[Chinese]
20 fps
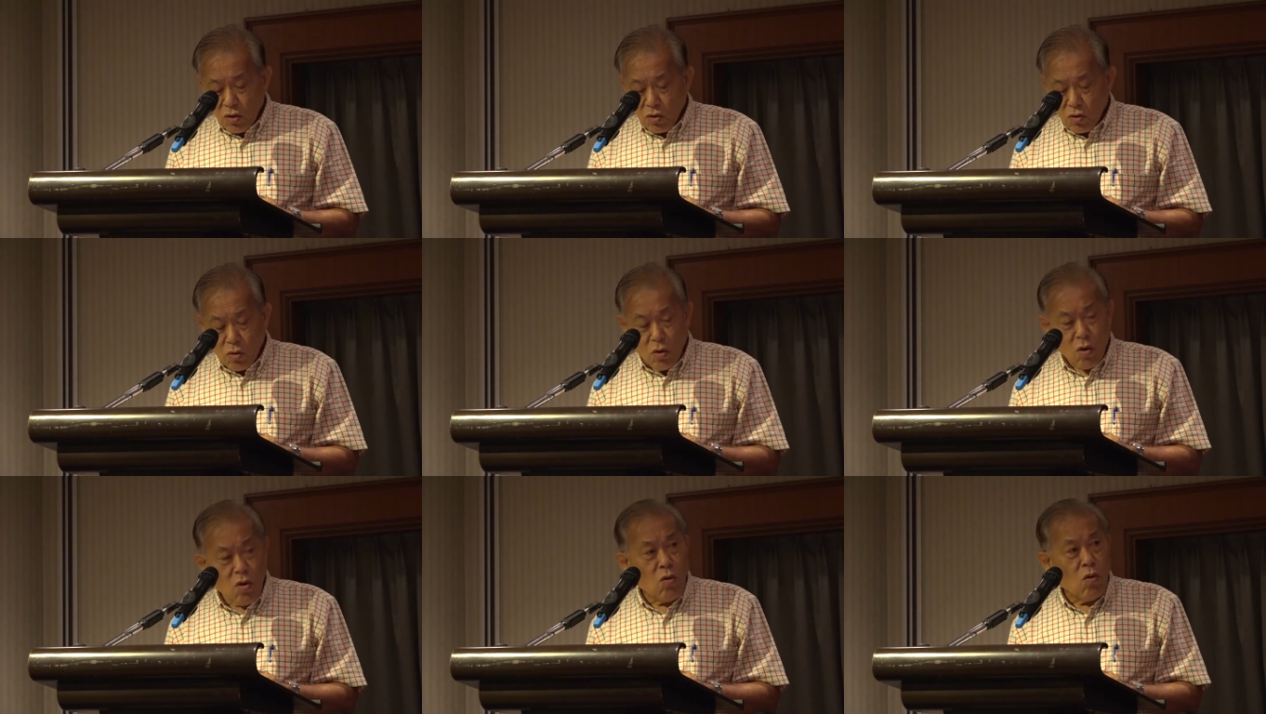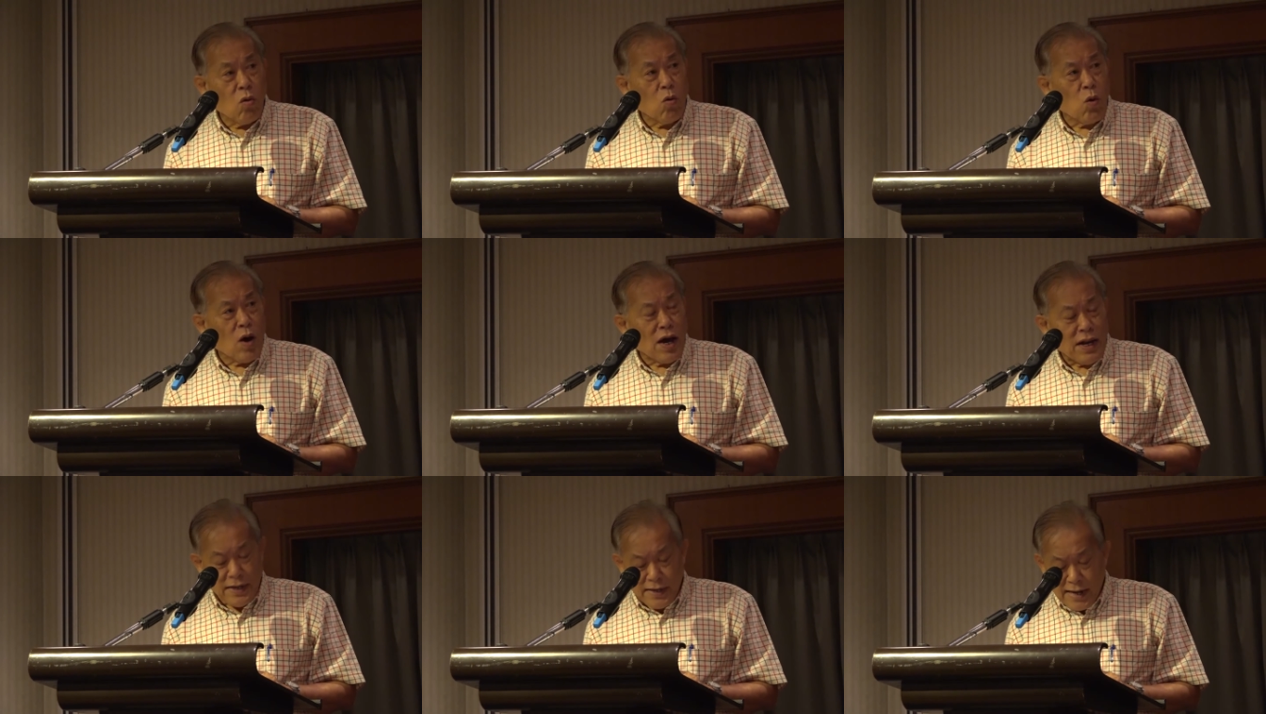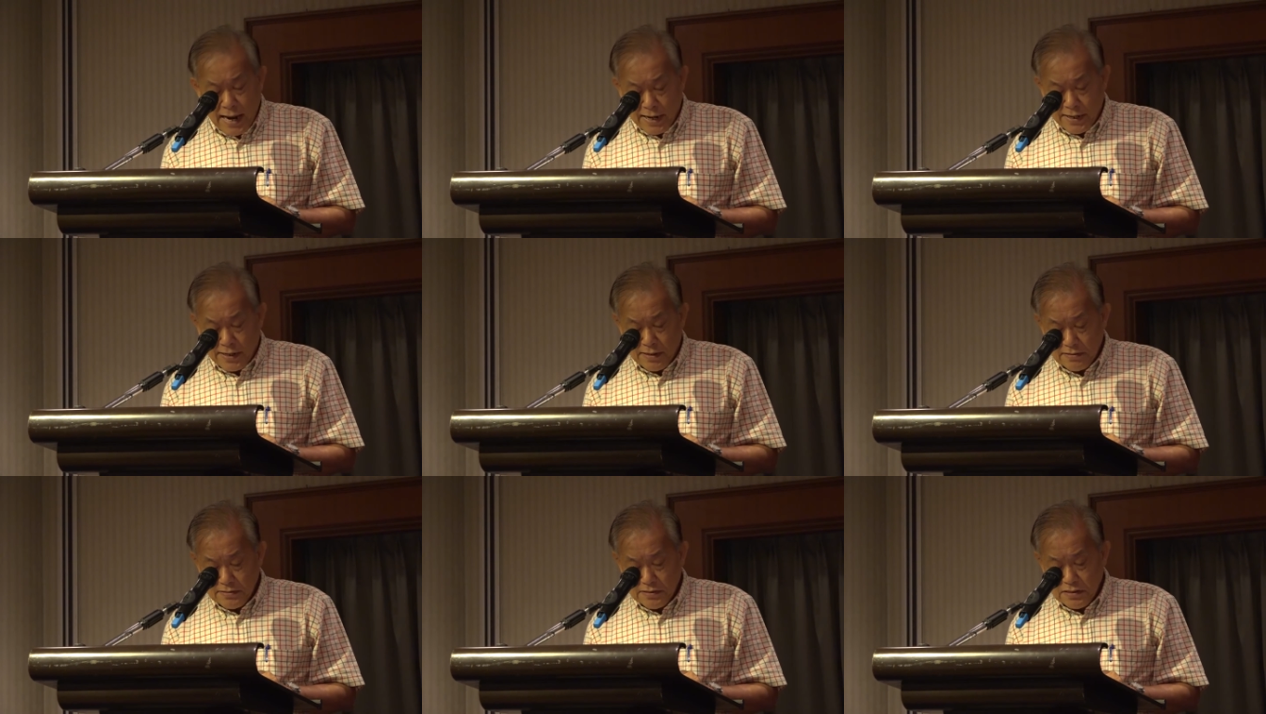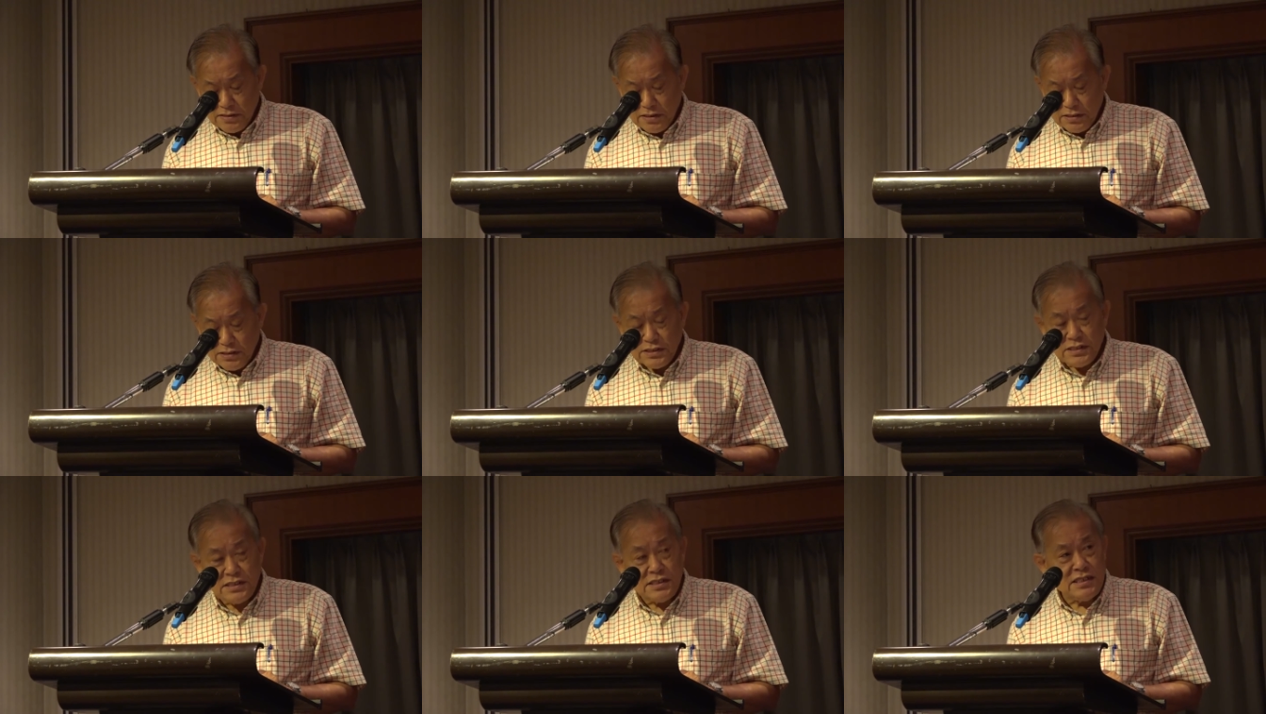共患难，
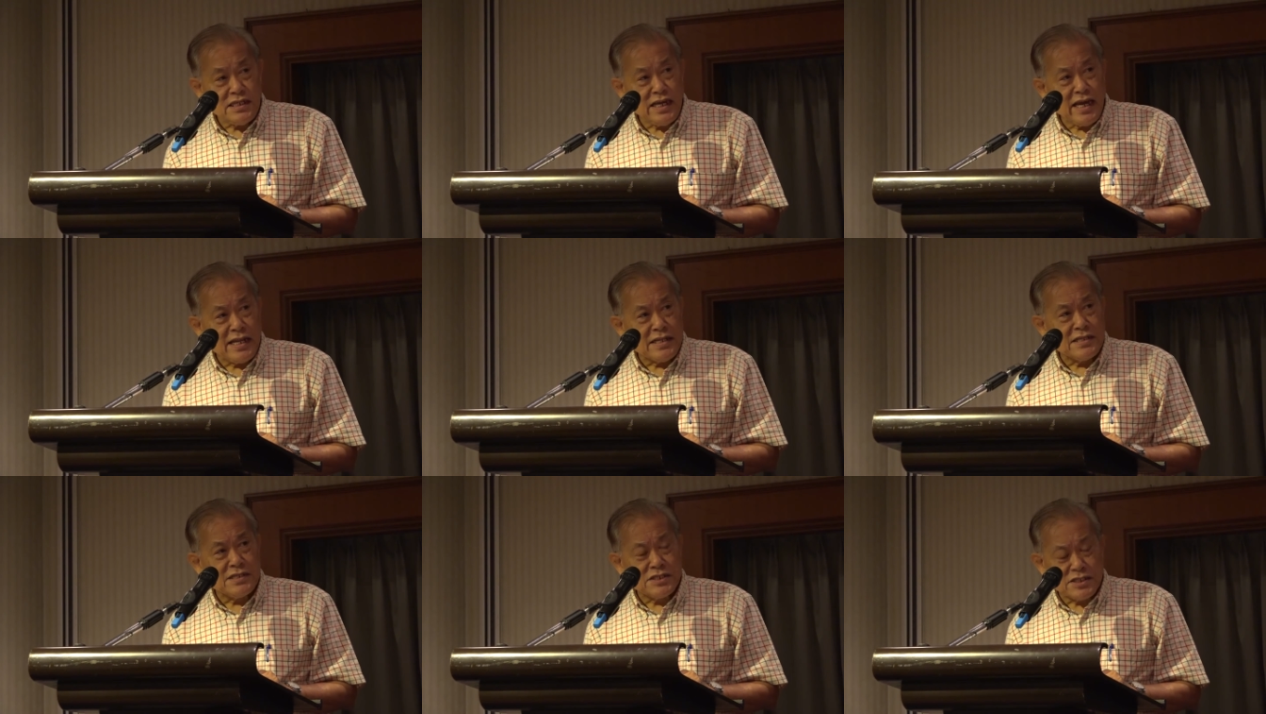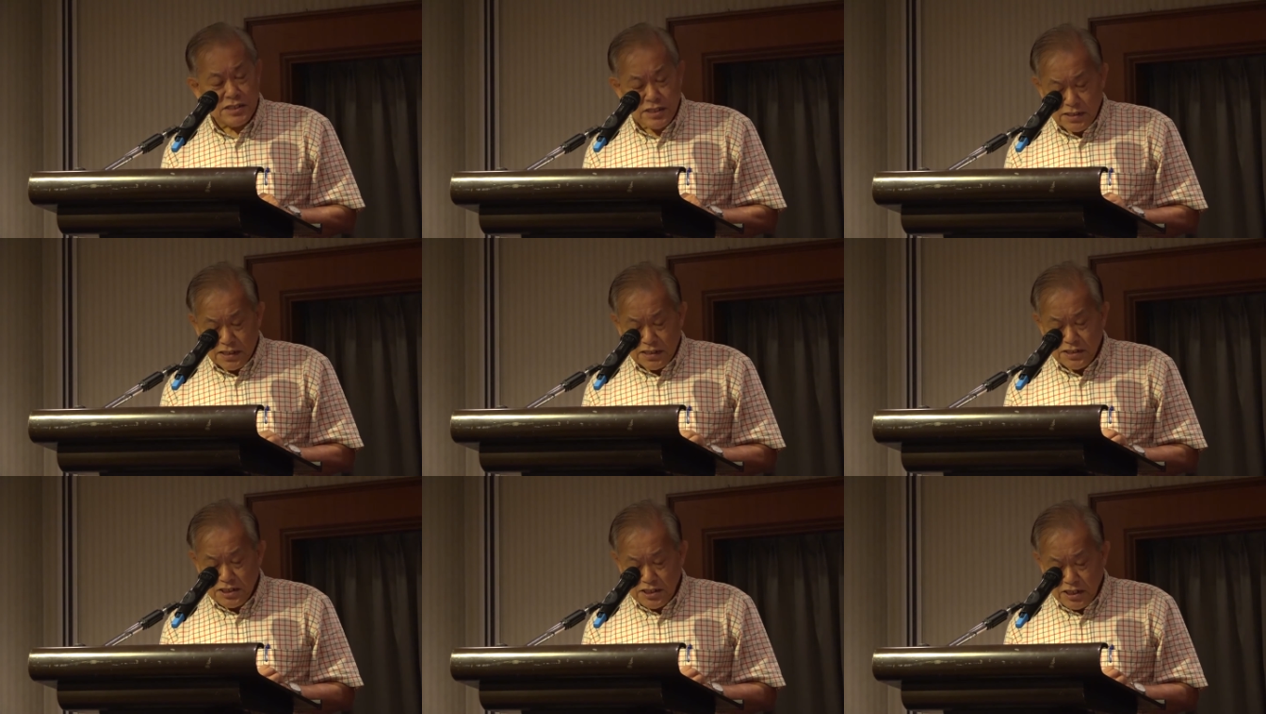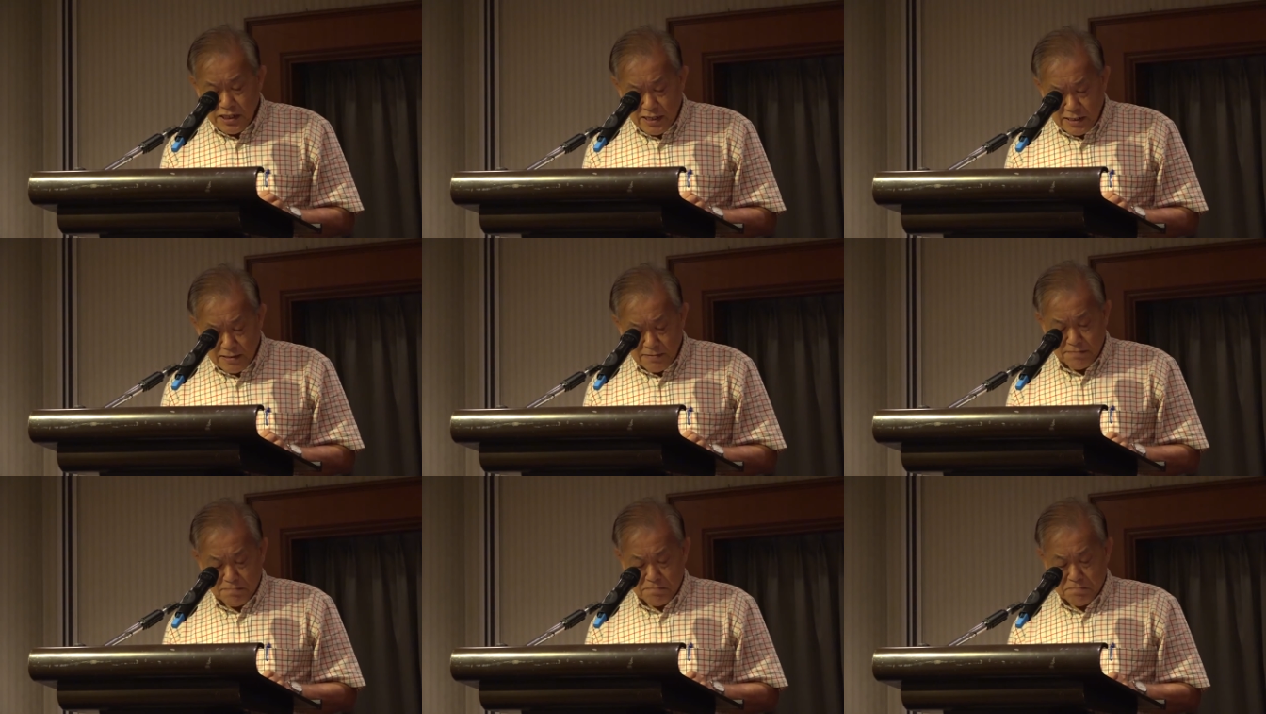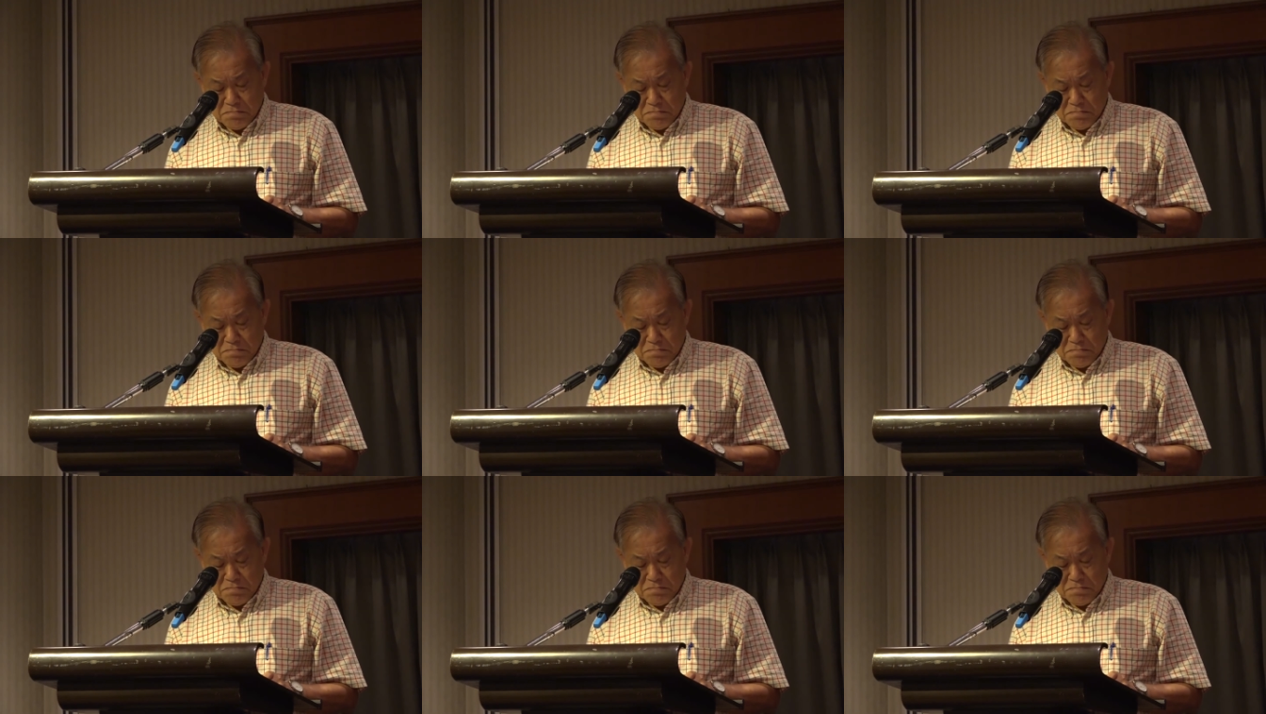见真情。